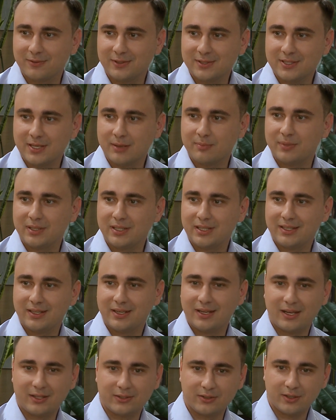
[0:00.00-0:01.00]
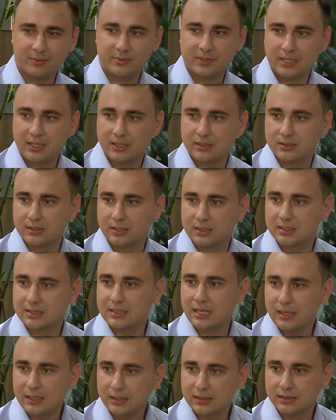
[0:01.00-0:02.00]
Вы забыли одно обстоятельство.
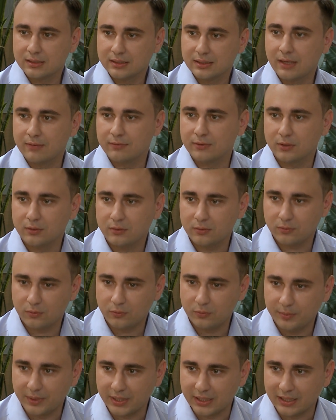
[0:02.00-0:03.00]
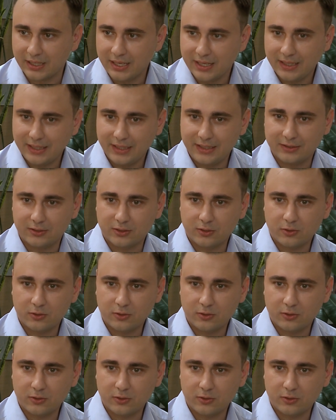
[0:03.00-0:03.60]
Сталин давно умер. И